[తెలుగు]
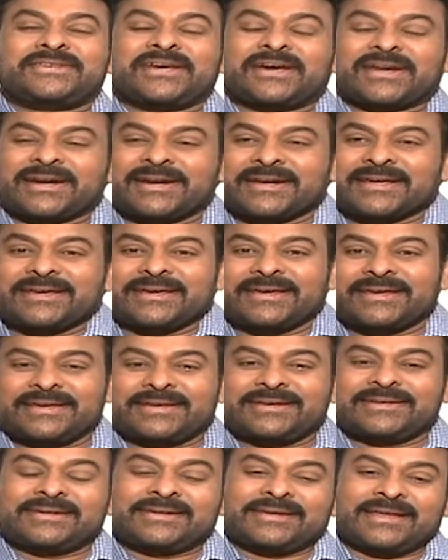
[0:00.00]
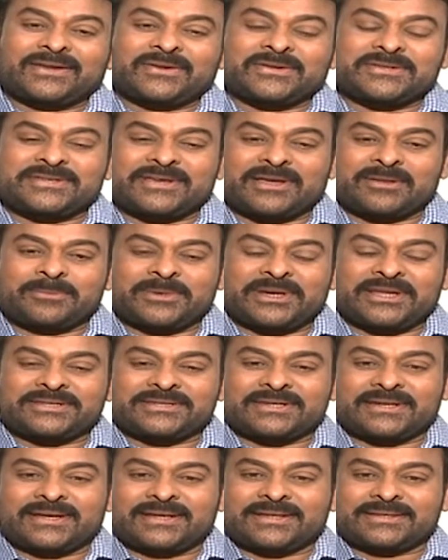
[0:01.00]
చరణ్కి నేను
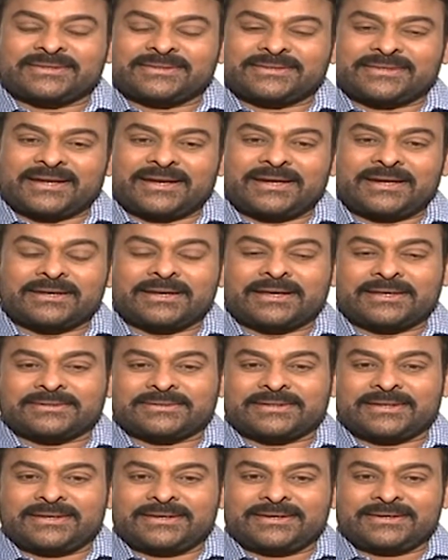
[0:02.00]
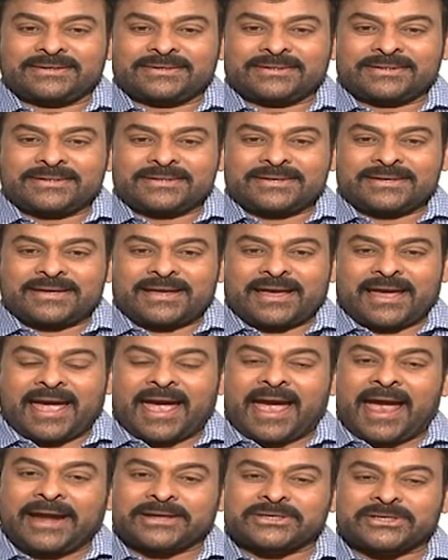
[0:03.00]
జన్మనిచ్చిన అయితే
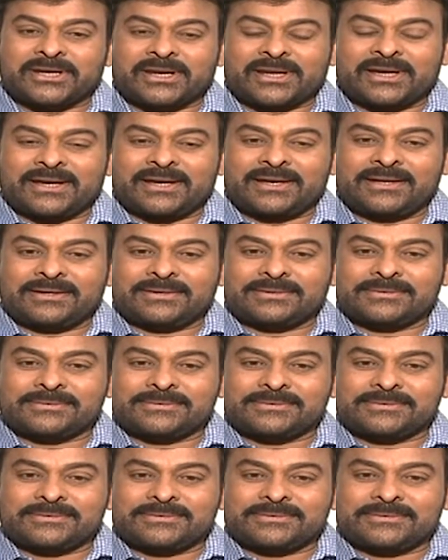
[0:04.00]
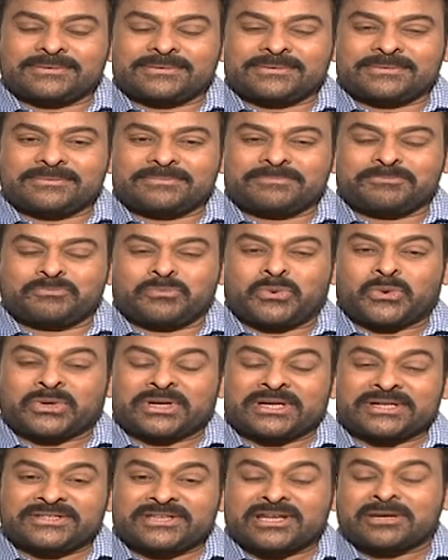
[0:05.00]
యాక్టర్గా
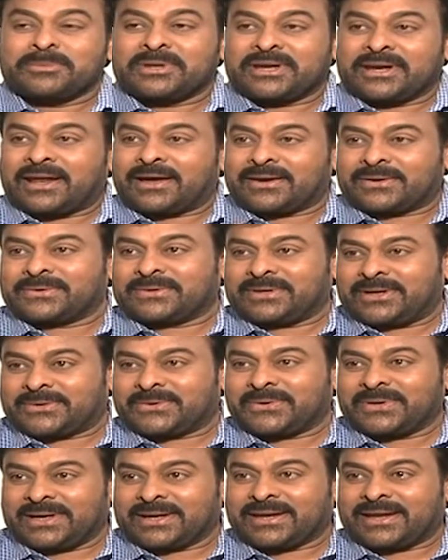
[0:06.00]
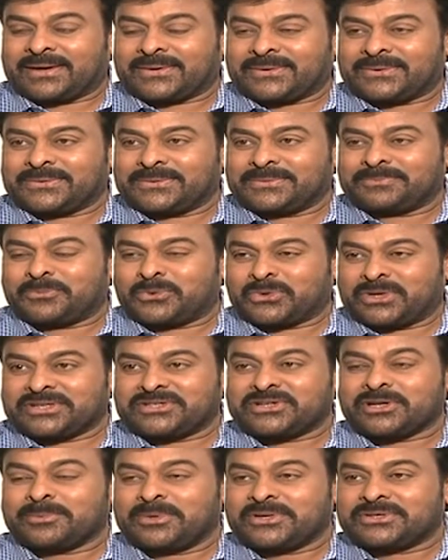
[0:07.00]
పునర్జన్మని నాకు నటుడుగా నాకు
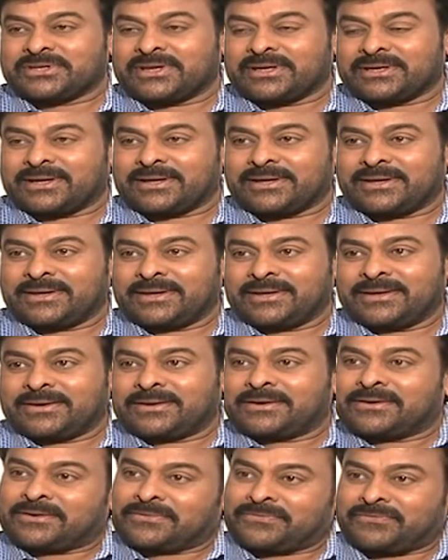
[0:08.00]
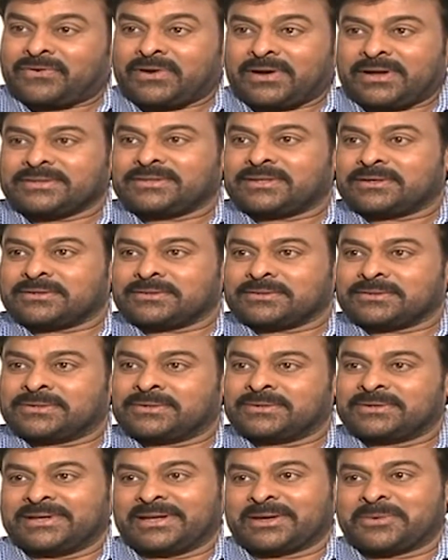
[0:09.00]
పునర్జన్మ ఇచ్చిన ఫాదర్
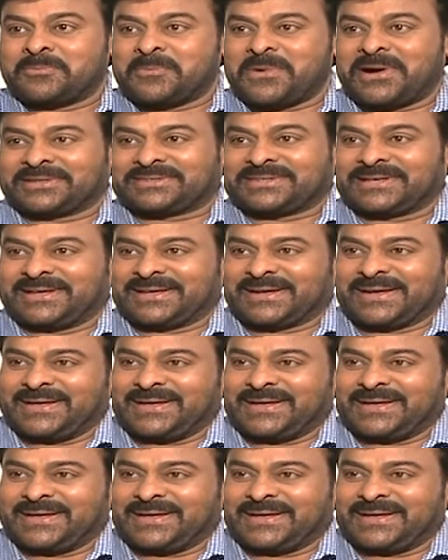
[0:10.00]
నిర్మాత